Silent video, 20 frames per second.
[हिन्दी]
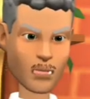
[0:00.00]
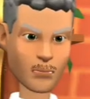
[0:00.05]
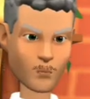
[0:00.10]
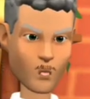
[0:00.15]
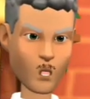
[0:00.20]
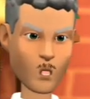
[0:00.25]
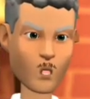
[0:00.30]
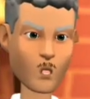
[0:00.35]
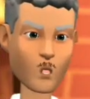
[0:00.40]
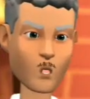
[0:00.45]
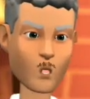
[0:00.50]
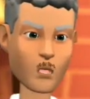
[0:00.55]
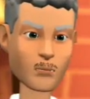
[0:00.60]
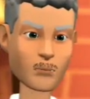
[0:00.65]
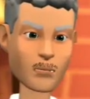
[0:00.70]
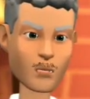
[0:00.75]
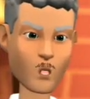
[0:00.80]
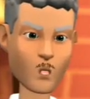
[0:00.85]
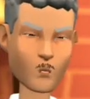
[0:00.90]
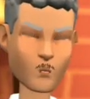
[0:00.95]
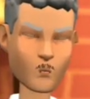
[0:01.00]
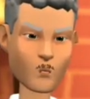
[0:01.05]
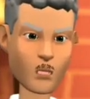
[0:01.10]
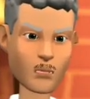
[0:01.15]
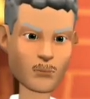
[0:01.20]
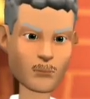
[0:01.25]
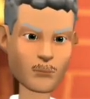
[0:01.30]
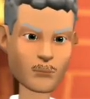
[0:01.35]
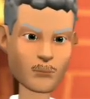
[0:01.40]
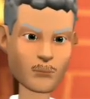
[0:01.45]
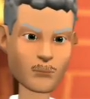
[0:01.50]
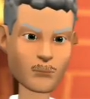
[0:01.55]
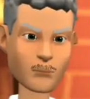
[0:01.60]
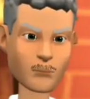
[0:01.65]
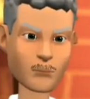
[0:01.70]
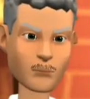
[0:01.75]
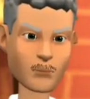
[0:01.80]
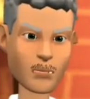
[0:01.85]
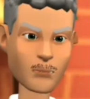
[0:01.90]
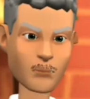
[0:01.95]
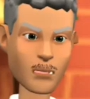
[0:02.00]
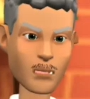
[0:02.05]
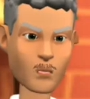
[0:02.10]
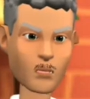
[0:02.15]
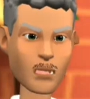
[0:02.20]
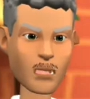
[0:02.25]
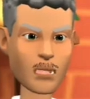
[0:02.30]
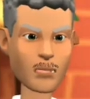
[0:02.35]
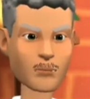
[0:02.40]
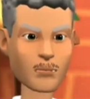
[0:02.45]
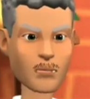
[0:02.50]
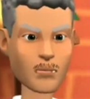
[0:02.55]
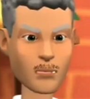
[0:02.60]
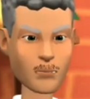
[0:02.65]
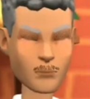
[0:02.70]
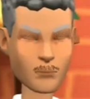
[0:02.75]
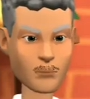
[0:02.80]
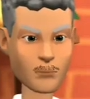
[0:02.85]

लिए पुलिस नहीं मैं ही काफ़ी हूँ